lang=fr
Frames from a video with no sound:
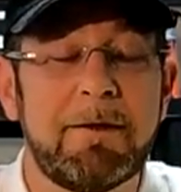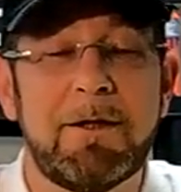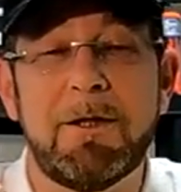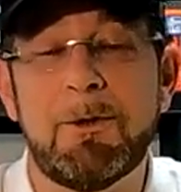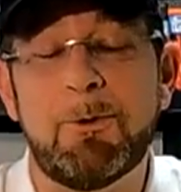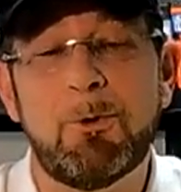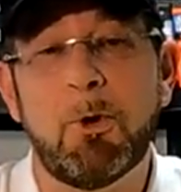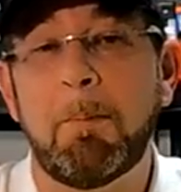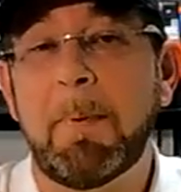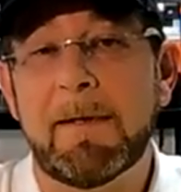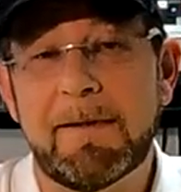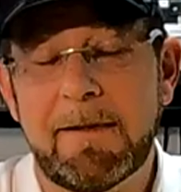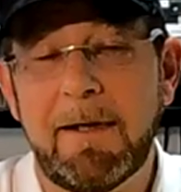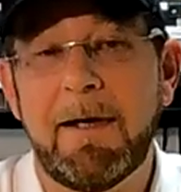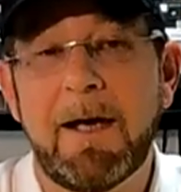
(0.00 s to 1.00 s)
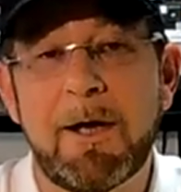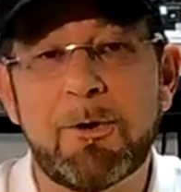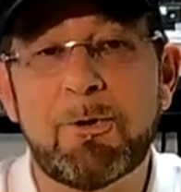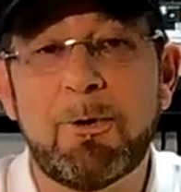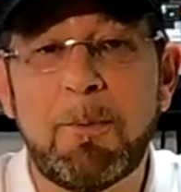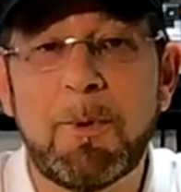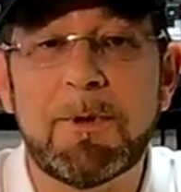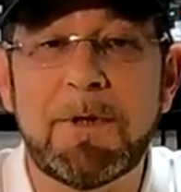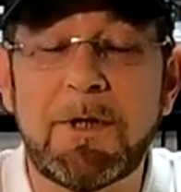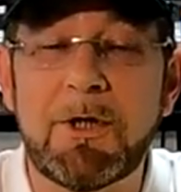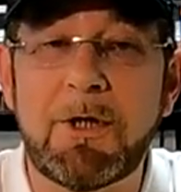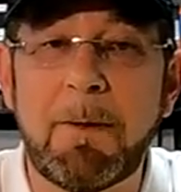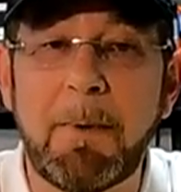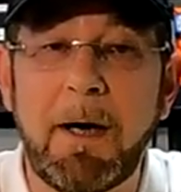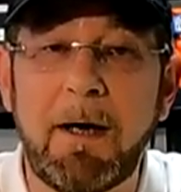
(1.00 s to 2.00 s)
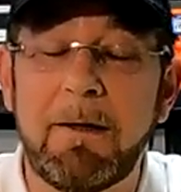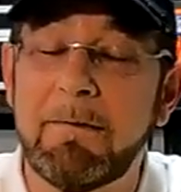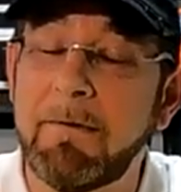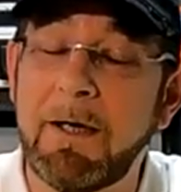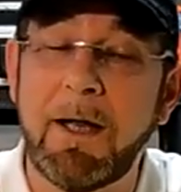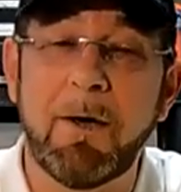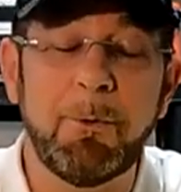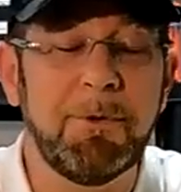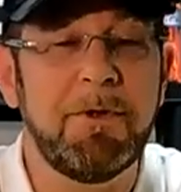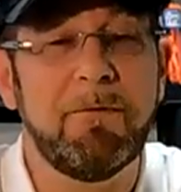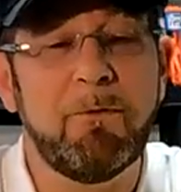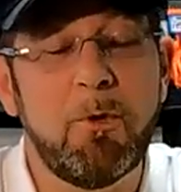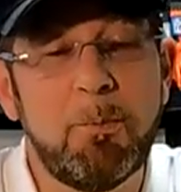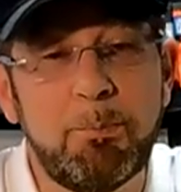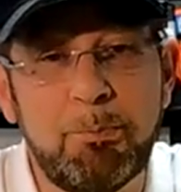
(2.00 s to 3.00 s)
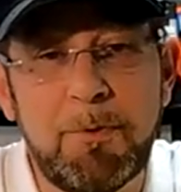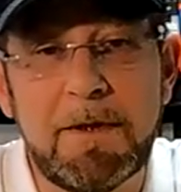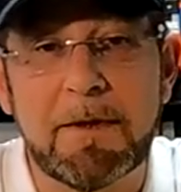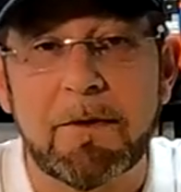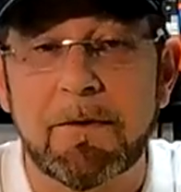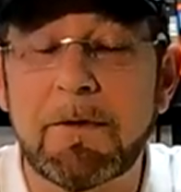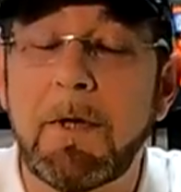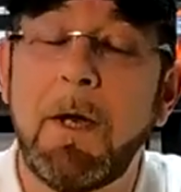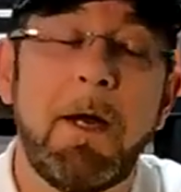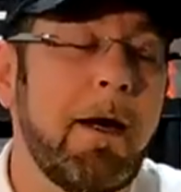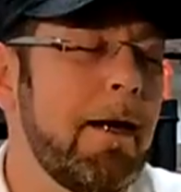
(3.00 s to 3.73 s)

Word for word: qui surpassaient largement ces jabras Voilà, au niveau puissance.